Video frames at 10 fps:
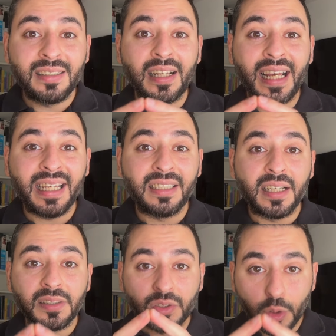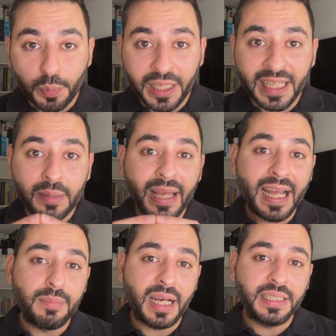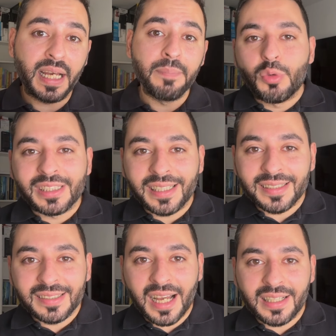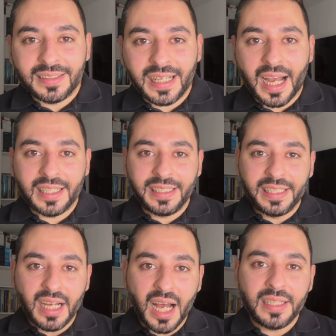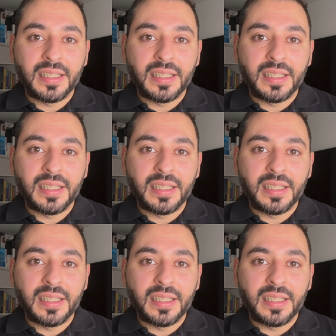للعيادات الطبيه بالمانيا وزير الصحه الاتحادي كارل